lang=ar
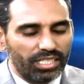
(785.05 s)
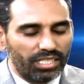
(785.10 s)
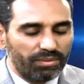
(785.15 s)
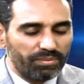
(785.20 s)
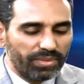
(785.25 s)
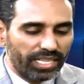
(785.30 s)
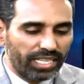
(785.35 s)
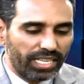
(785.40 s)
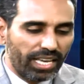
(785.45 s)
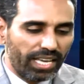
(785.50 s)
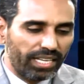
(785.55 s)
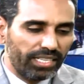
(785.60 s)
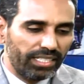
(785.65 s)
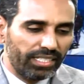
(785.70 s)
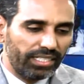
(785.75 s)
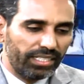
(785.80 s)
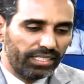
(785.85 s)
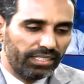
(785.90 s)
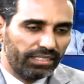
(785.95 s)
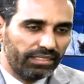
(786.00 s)

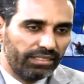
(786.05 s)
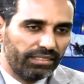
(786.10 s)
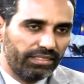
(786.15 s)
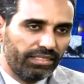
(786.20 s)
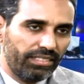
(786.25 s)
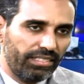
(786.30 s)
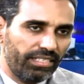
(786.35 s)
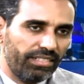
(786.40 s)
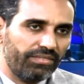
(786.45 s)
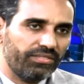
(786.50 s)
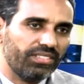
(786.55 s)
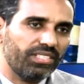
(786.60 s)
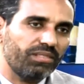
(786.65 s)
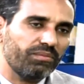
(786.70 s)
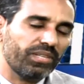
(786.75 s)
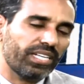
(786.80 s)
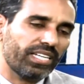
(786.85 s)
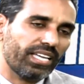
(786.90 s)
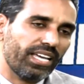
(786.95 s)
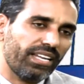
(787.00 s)
لمكاني لنفسي
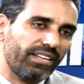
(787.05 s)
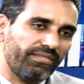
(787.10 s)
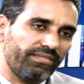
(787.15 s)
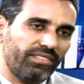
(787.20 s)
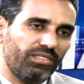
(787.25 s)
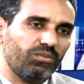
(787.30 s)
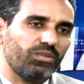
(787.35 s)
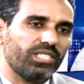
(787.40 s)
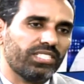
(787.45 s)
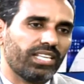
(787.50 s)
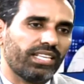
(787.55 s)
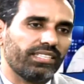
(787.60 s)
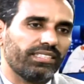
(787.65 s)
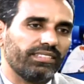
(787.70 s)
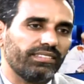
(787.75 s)
مكانا في الوسط